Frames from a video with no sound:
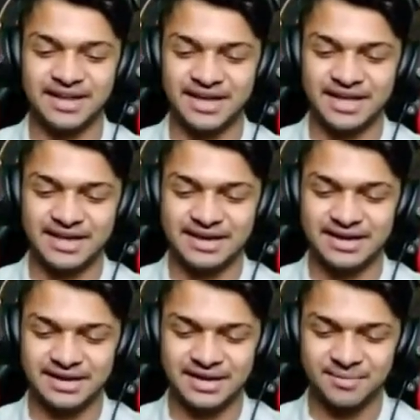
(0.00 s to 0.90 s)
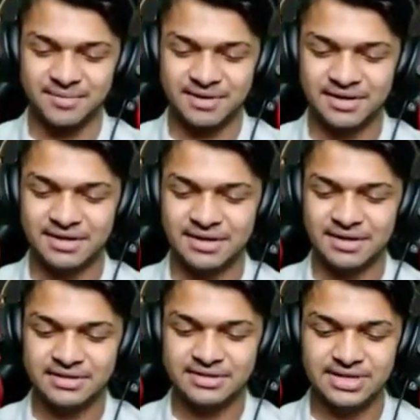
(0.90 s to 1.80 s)
एक एक करके हम
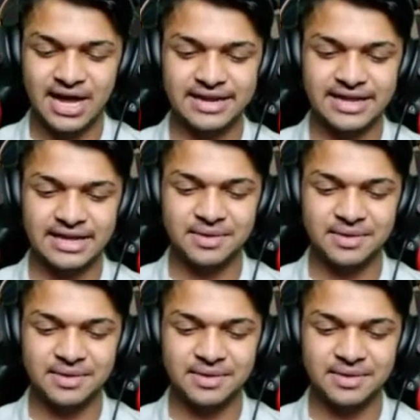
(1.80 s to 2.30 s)
चार एक ही